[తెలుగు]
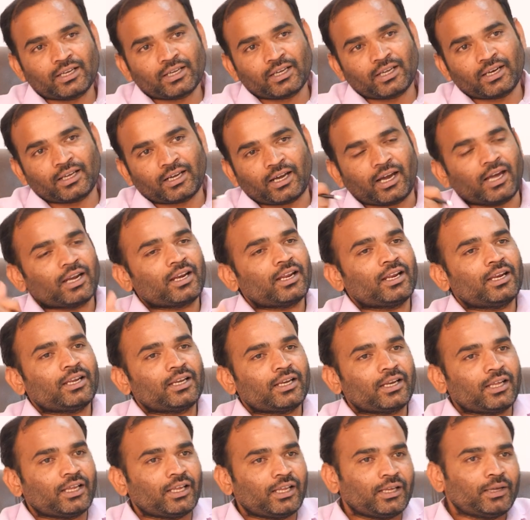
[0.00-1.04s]
గల కారణాలు
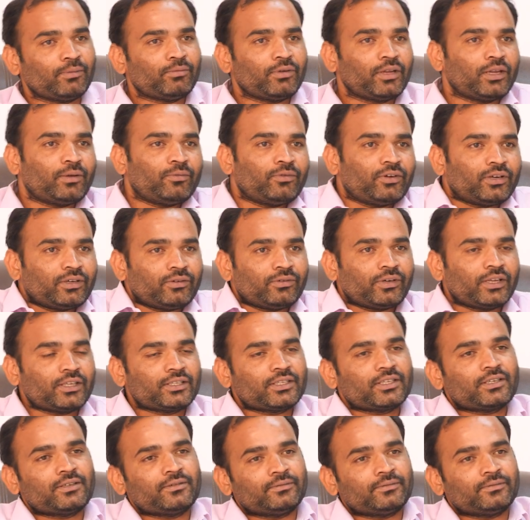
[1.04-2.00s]
ఏమై ఉంటాయి సార్